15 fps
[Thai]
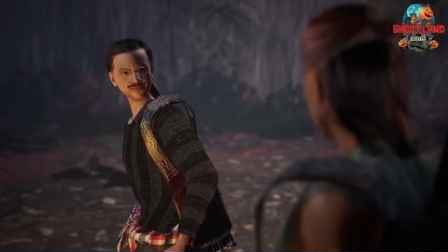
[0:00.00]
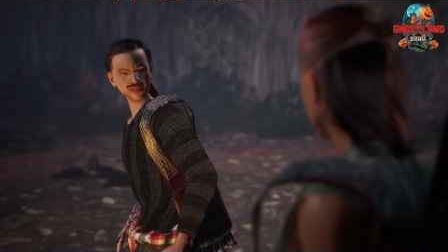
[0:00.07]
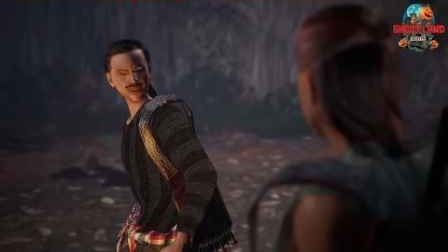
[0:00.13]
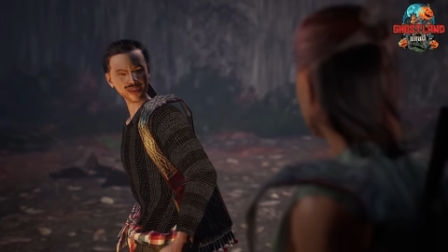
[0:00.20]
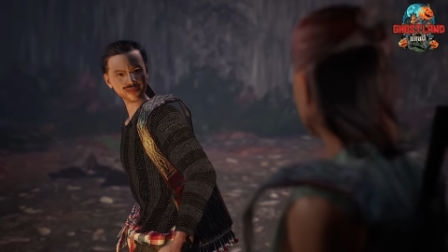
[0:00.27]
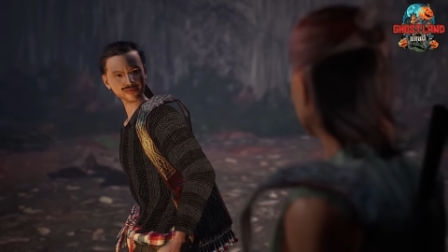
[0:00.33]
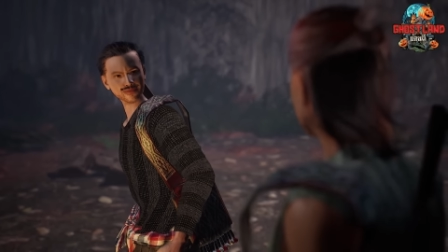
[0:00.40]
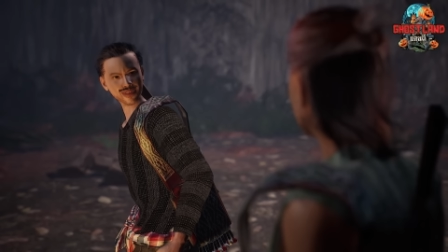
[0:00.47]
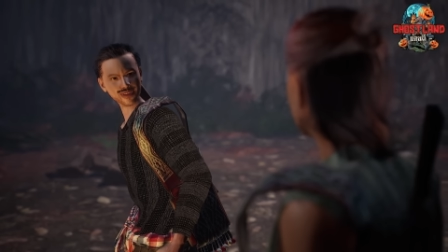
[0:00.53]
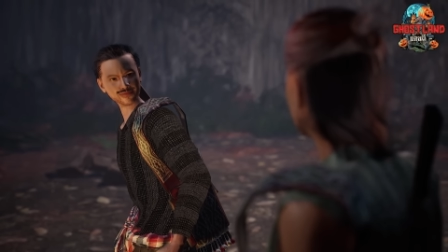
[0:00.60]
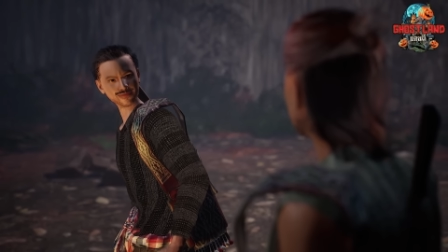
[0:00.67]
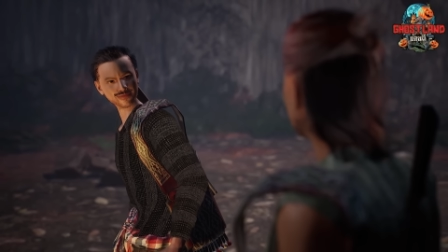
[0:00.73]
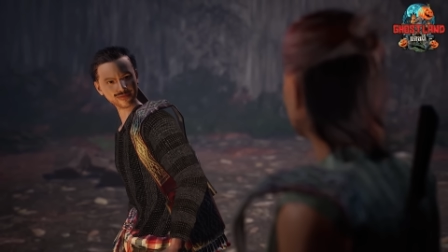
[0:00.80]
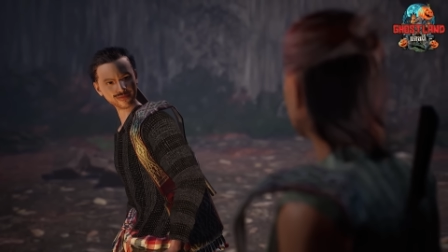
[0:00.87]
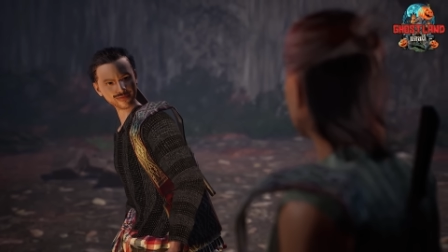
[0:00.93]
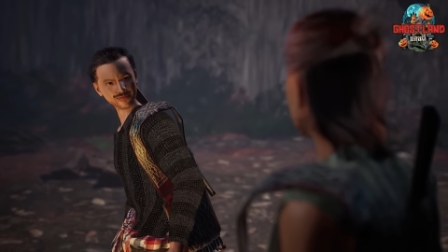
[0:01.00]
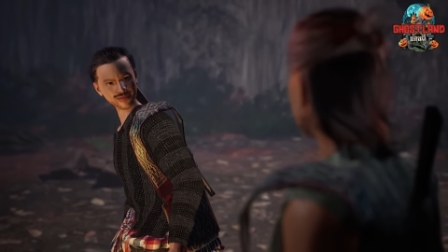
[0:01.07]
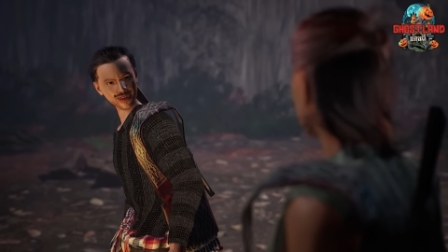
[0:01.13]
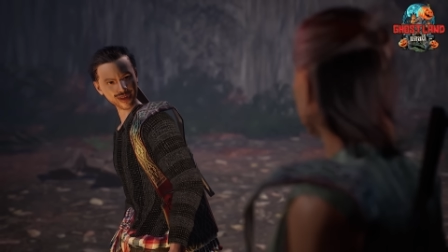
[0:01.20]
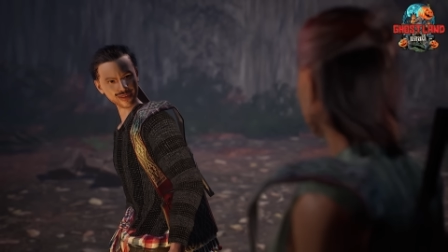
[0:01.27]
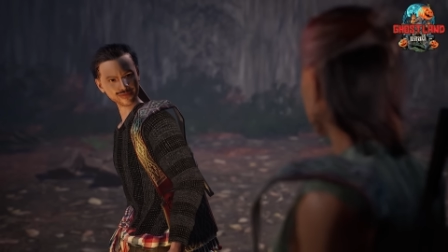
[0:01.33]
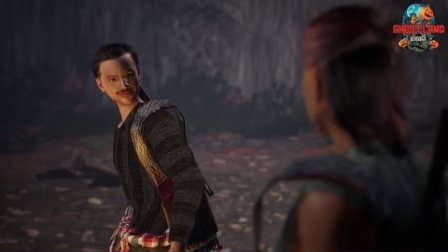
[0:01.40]
คืนนี้
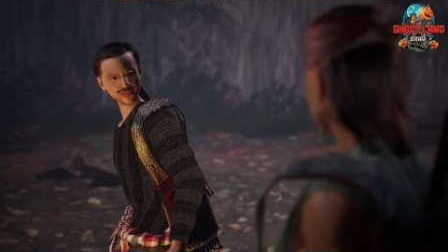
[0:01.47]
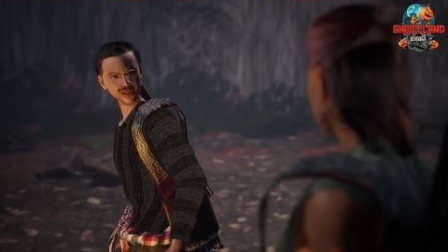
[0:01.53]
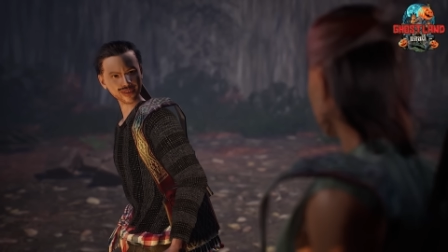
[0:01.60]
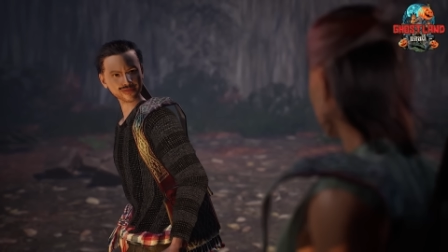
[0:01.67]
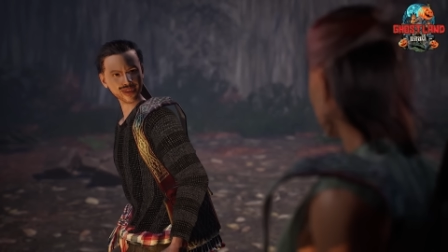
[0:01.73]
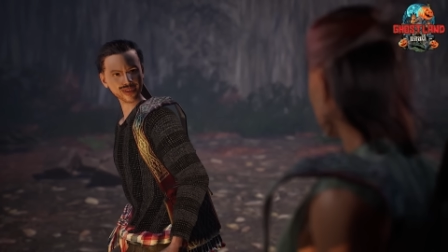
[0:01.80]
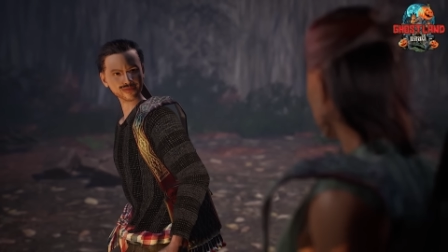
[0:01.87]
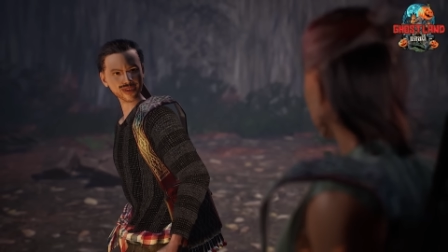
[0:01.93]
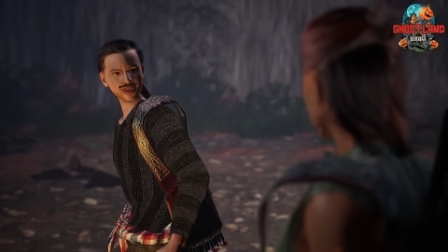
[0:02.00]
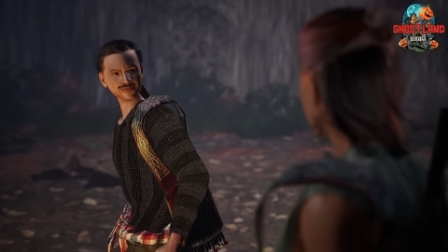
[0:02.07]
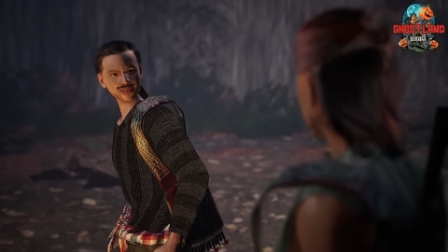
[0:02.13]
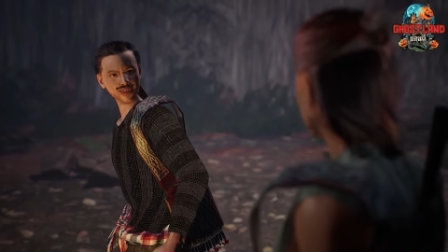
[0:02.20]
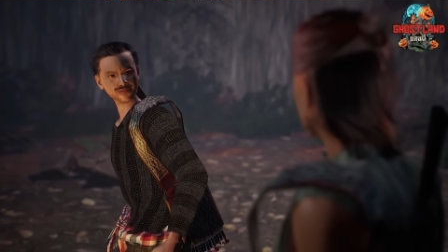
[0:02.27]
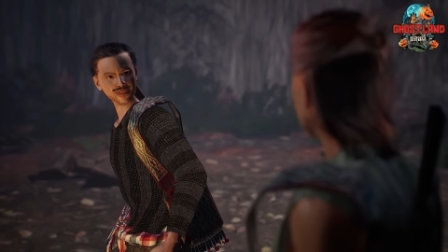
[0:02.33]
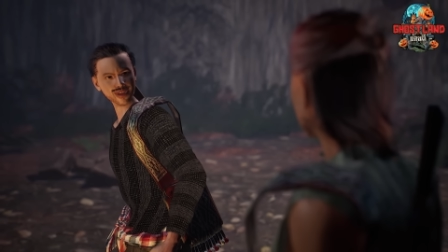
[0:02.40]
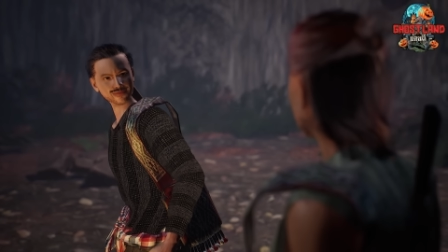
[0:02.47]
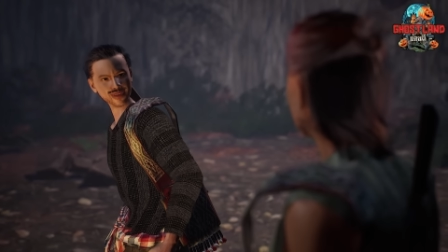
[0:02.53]
ไม่น่ามีอะไรแล้วมั้ง